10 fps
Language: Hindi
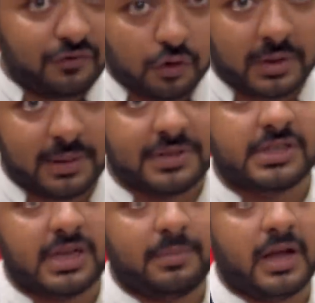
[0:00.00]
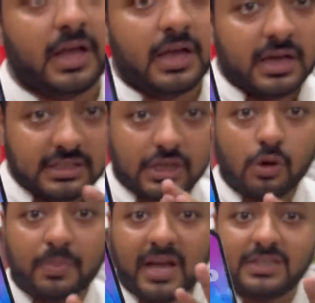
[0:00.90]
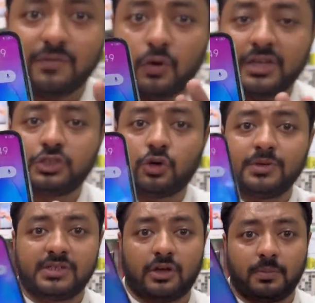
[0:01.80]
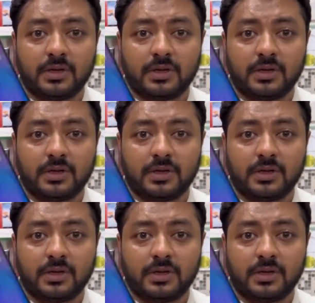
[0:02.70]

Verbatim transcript: फोर मेगा पिक्सल कैमरा है इसकी जो प्राइस है वो है चौबीस हजार रुपए